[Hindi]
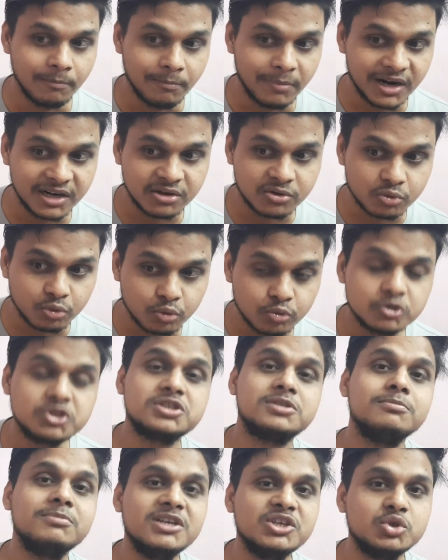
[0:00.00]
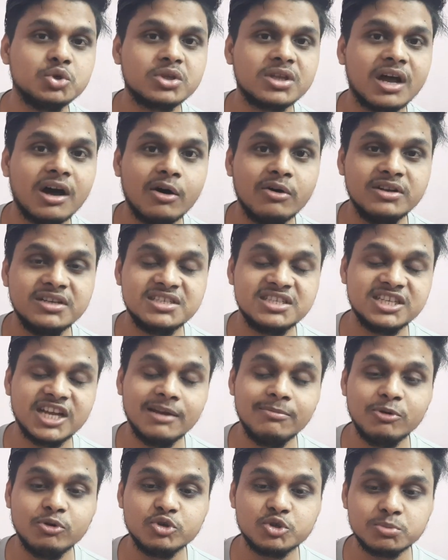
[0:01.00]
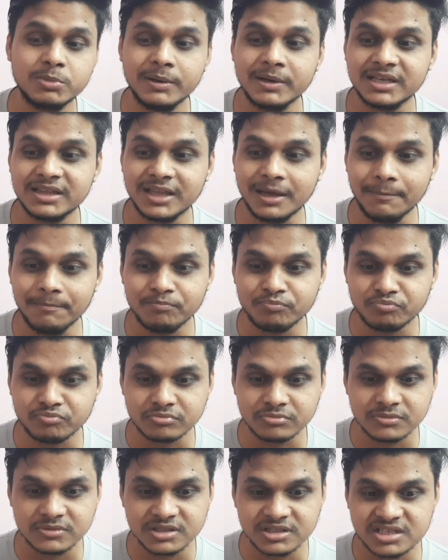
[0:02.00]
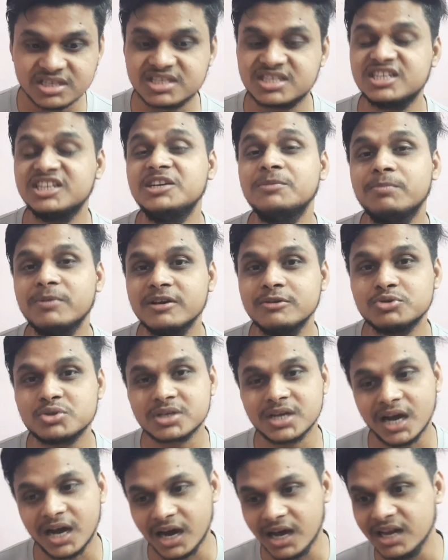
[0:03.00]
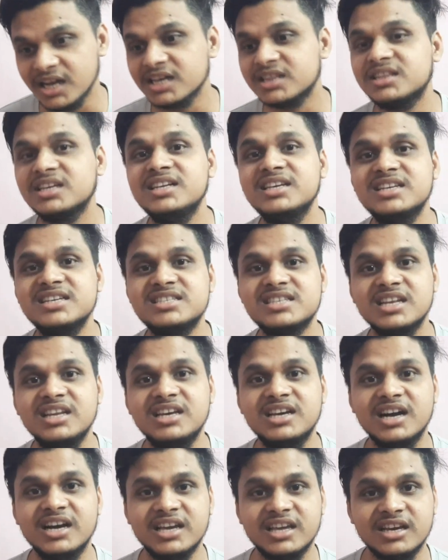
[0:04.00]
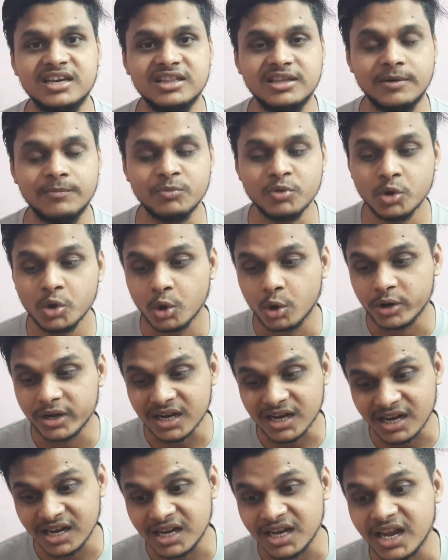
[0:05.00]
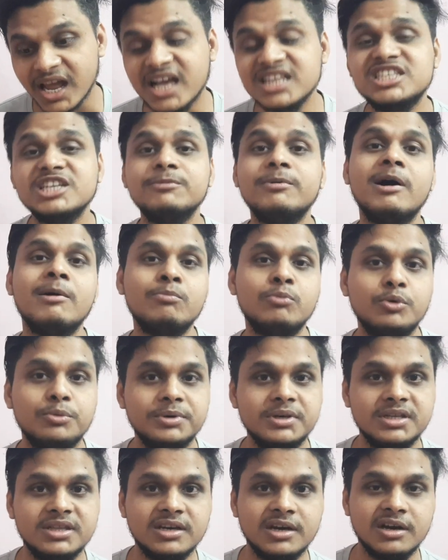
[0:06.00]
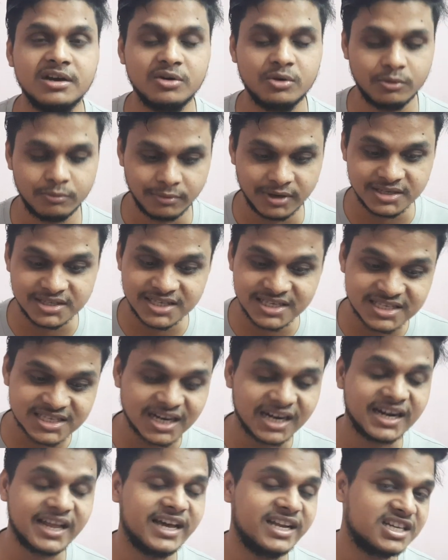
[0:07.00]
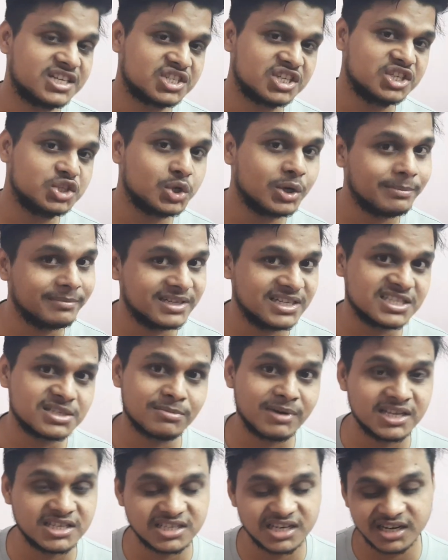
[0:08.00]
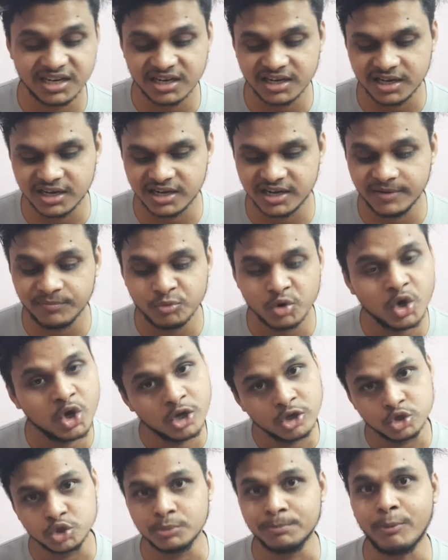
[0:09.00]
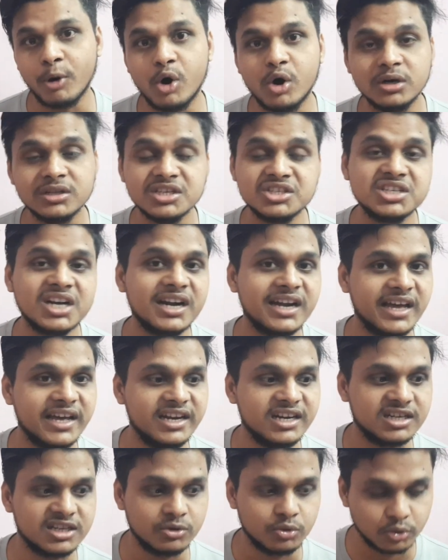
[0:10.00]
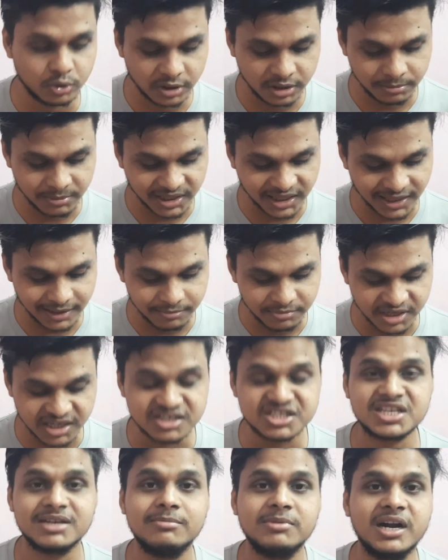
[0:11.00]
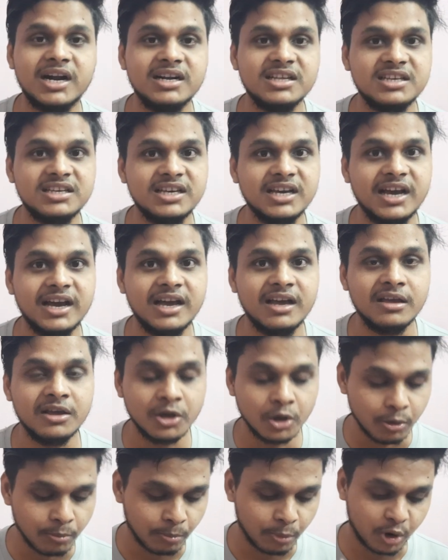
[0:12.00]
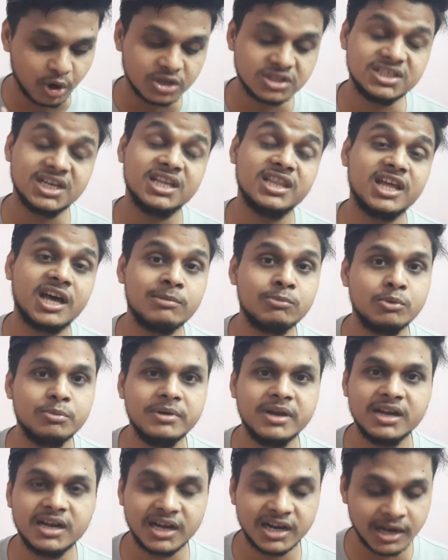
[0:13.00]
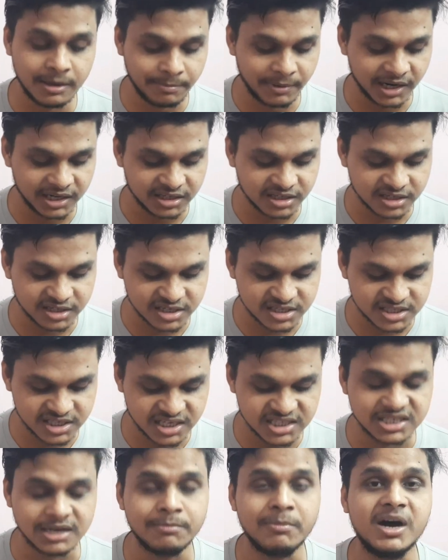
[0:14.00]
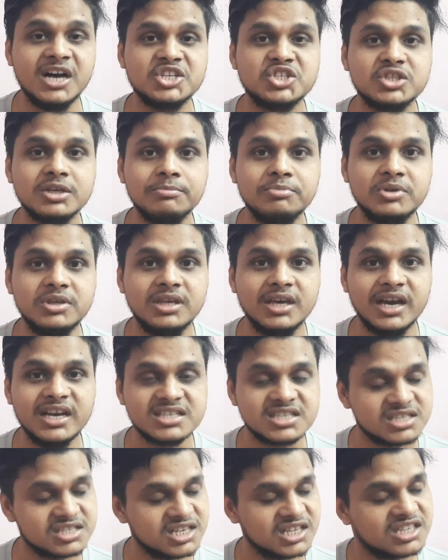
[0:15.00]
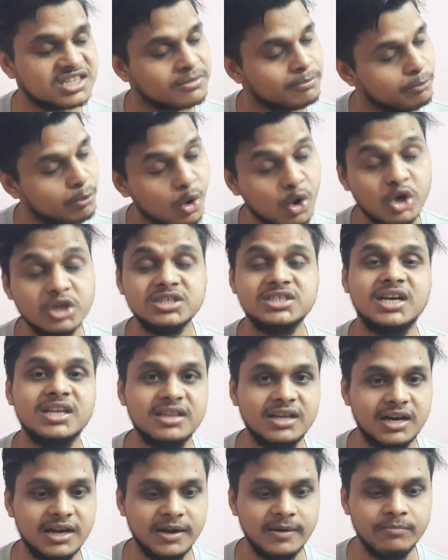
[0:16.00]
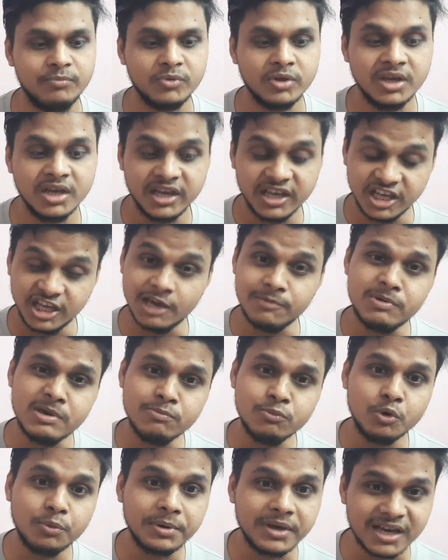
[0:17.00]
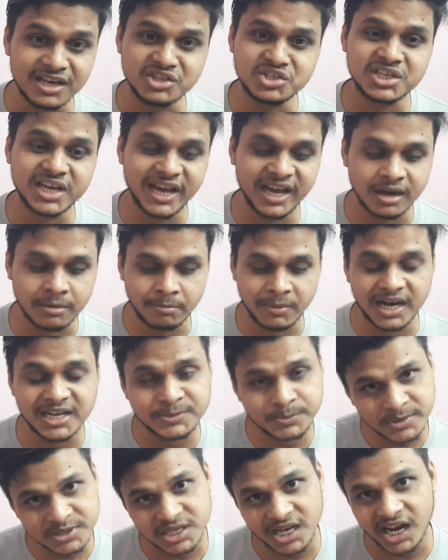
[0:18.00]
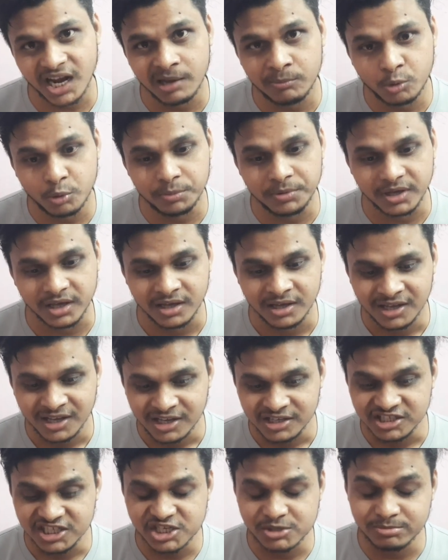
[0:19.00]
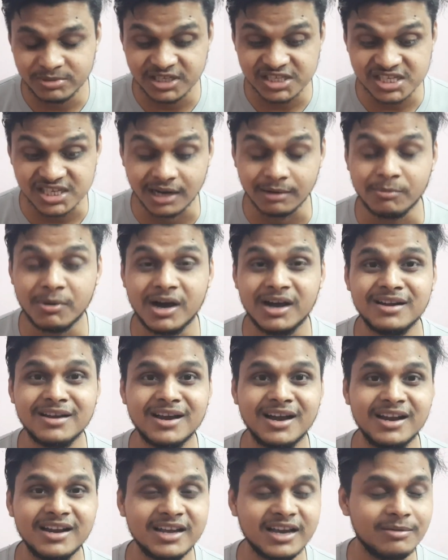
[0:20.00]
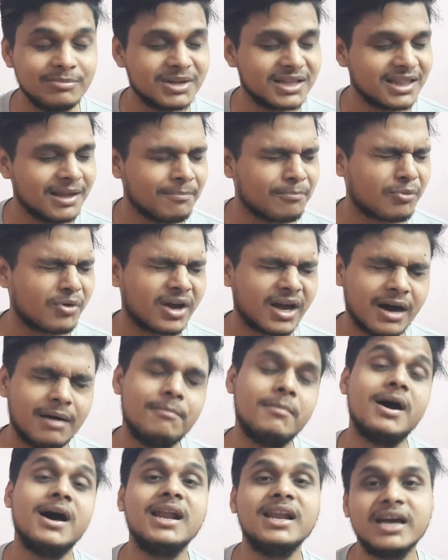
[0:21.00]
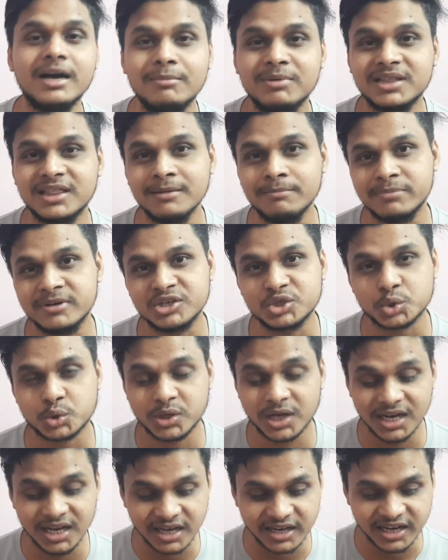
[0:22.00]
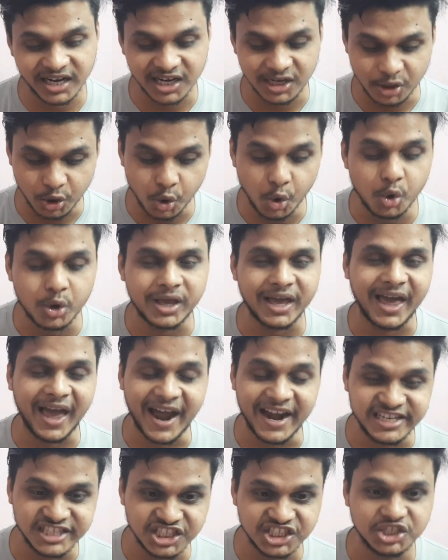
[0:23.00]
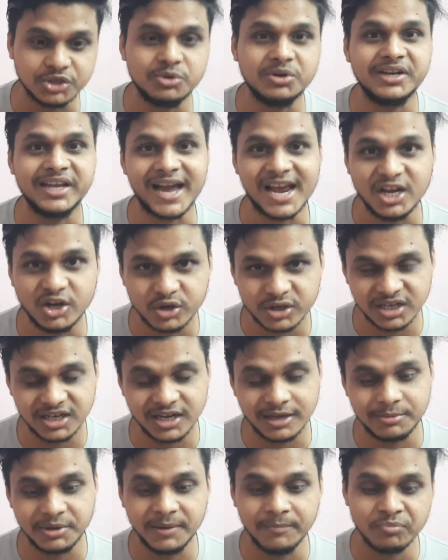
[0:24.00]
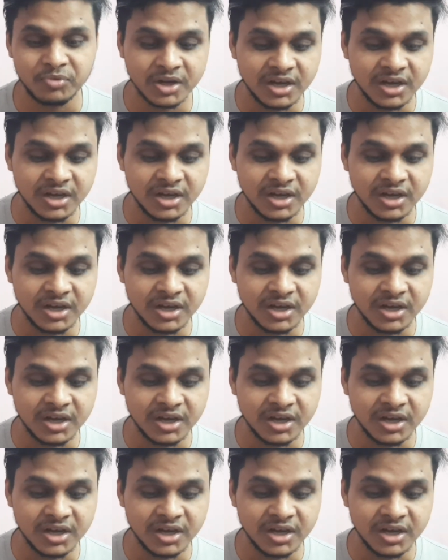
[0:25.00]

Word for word: बट उसमें जो था ओरिजिनल में उसमें एकदम स्क्रीन प्ले उसका अलग तरीके से लिखा गया था और एक लाजवाब मूवी था वैसे इसका डायरेक्शन जो है महेश मांजरेकर कर रहे हैं जो बहुत अच्छा डायरेक्टर उन्होंने मतलब नट सम्राट किया है बहुत जानदार मूवी है नाना पाटकर के साथ चाहे वास्तव किया है संजय बहुत जानदार है ये भी मूवी अच्छा है एक मास मसाला मूवी है जिसमें सलमान खान का मतलब कमाल का मतलब पर्सोना लग रहा है लुक एटीट्यूड डायलॉग डिलीवरी